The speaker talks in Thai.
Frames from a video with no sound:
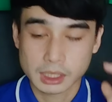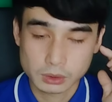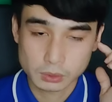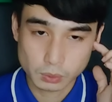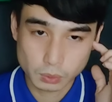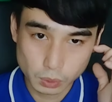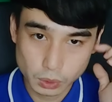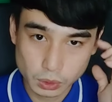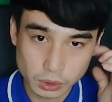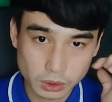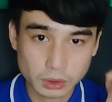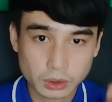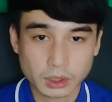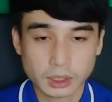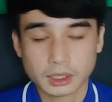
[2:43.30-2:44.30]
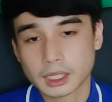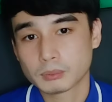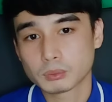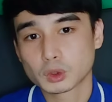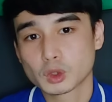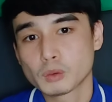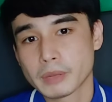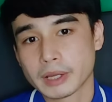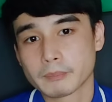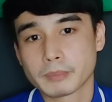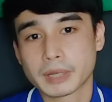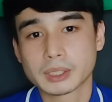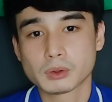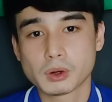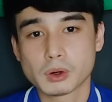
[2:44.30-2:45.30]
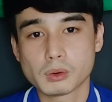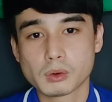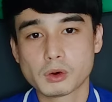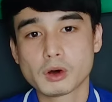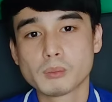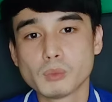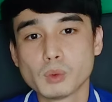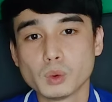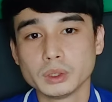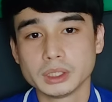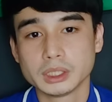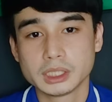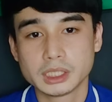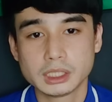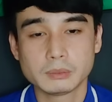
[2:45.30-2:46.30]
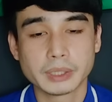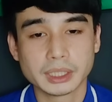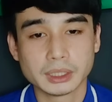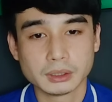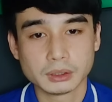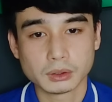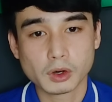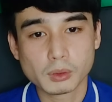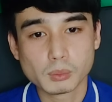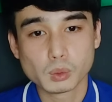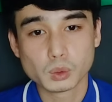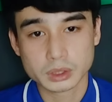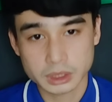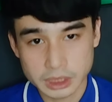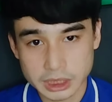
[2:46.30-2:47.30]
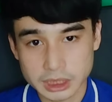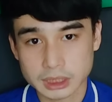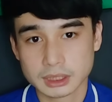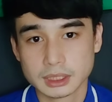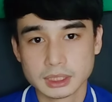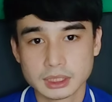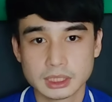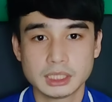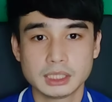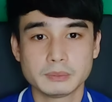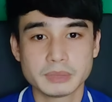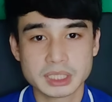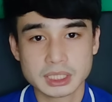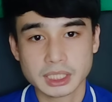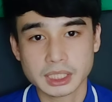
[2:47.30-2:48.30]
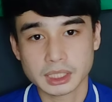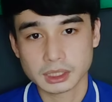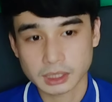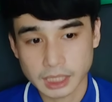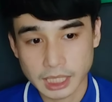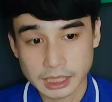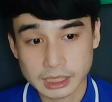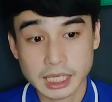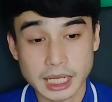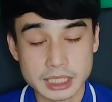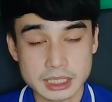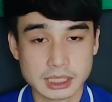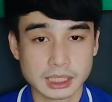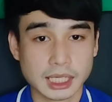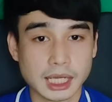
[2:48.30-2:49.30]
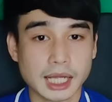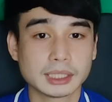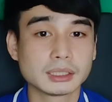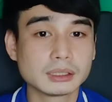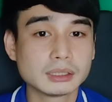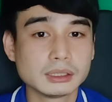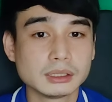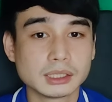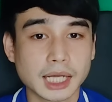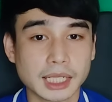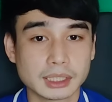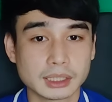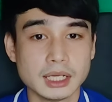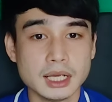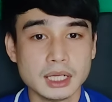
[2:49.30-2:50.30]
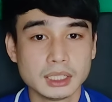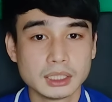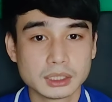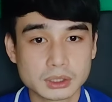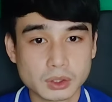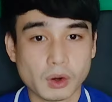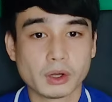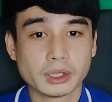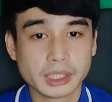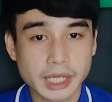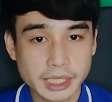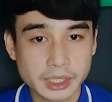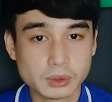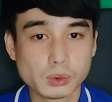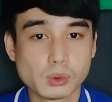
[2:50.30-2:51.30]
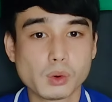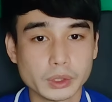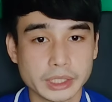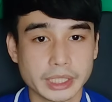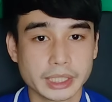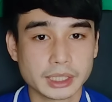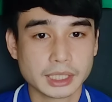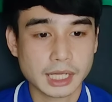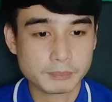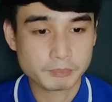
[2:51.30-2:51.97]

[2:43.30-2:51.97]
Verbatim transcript: คุณนะครับต้องแบ่งปันข้อมูลที่เป็นข้อมูลจริงที่ไม่ใช่การขายสินค้านั่นคือการสอนให้ทุกคนเนี่ยครับ